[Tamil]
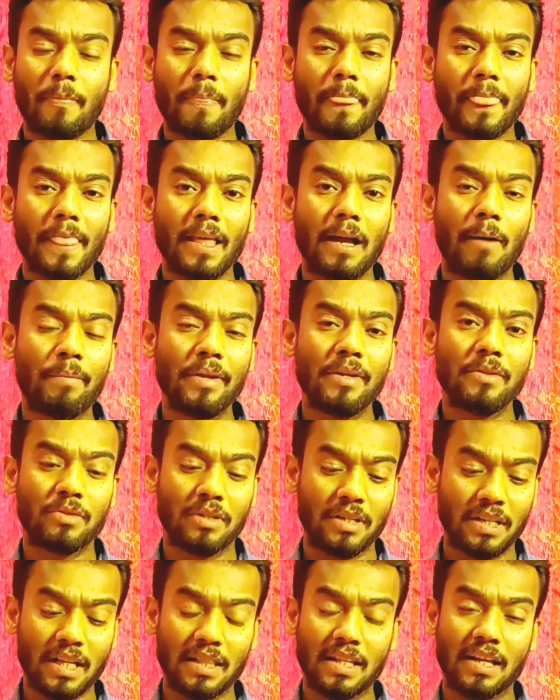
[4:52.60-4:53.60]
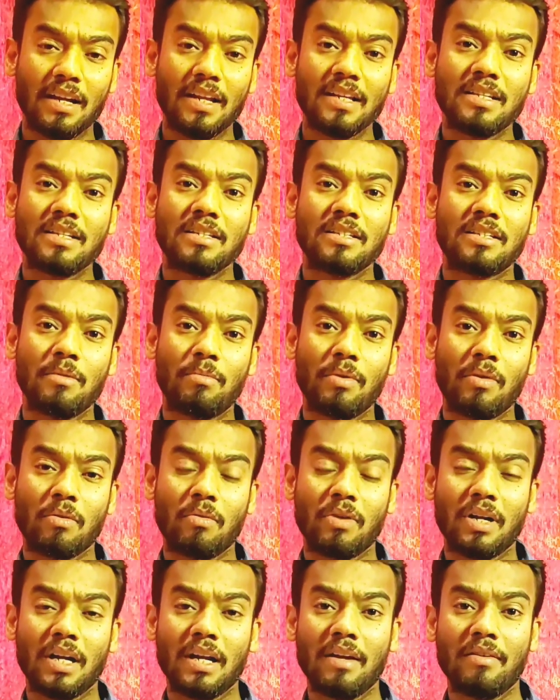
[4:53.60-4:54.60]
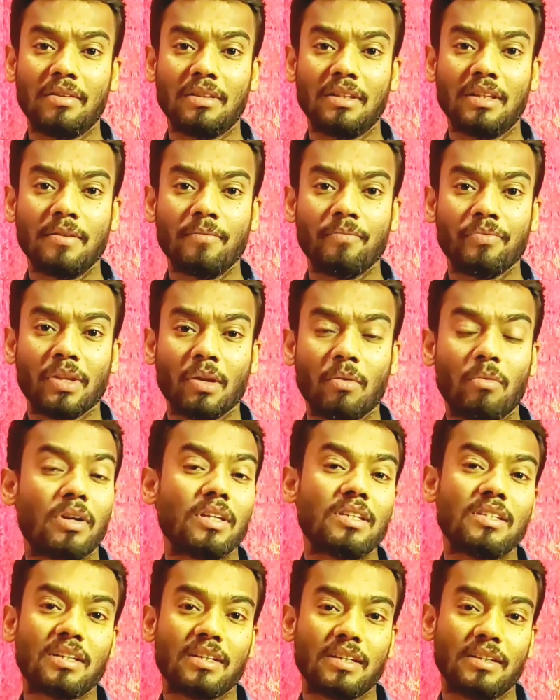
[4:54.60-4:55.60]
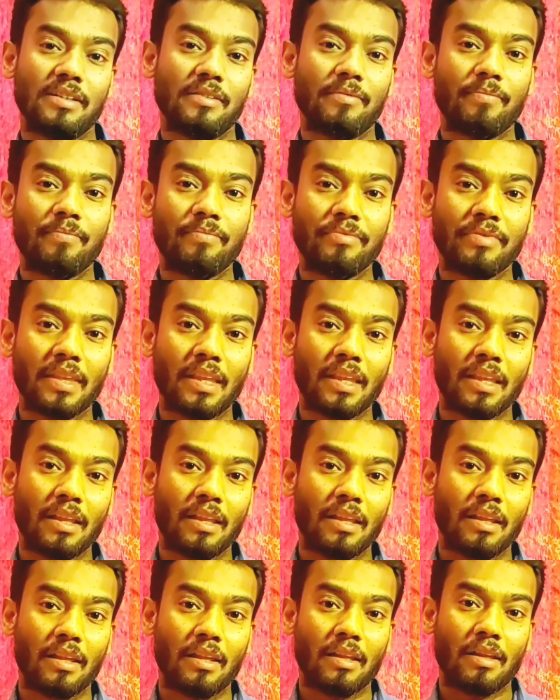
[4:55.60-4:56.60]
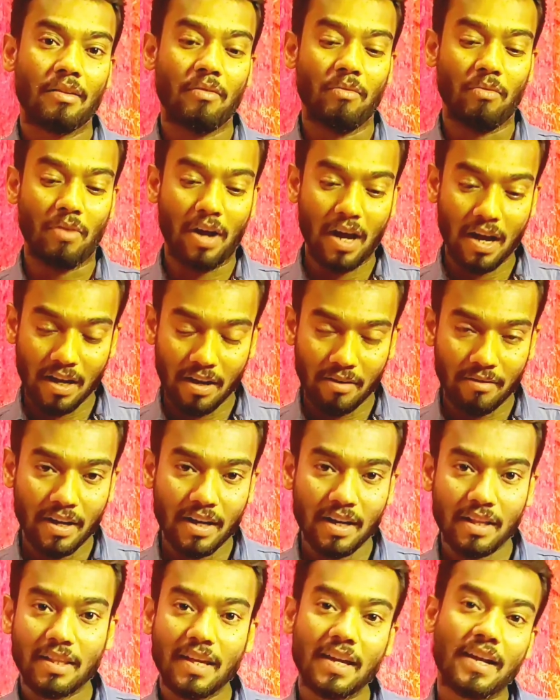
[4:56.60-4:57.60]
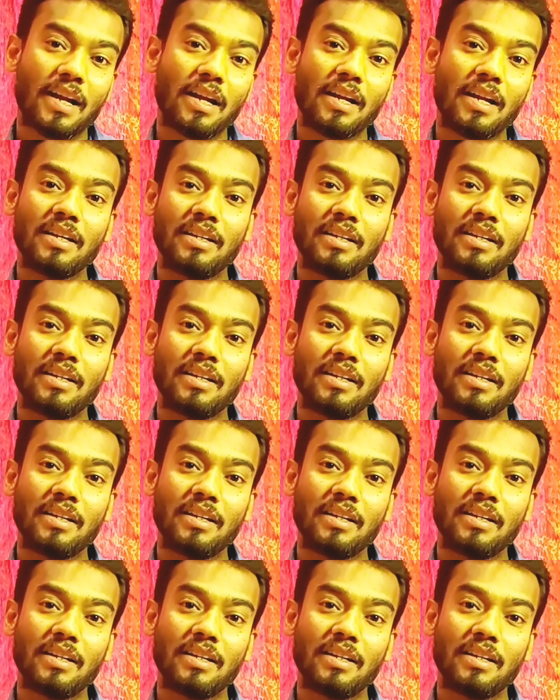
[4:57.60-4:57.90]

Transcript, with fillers: அப்படின்னு சொல்லிட்டு அந்த ரிலேஷன்ஷிப்பை அவங்க உடனே வந்து உடச்சிடுறது வாங்க வர்றதே கடன்